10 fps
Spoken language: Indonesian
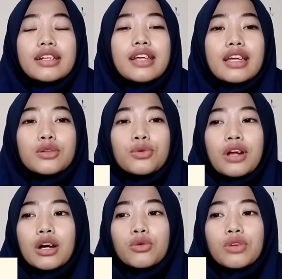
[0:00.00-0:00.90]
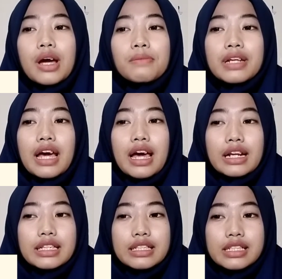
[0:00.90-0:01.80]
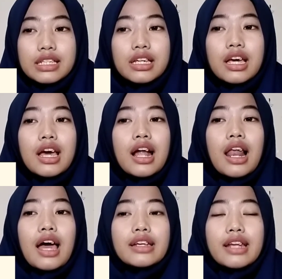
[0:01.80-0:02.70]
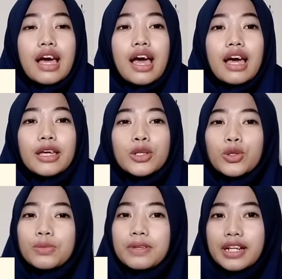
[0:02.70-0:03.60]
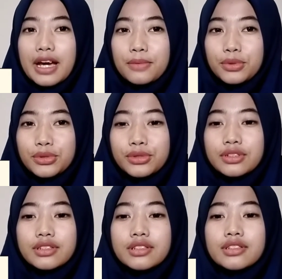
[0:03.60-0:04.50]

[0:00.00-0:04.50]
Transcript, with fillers: Dan kura-kura menari, Landa ikut bergabung.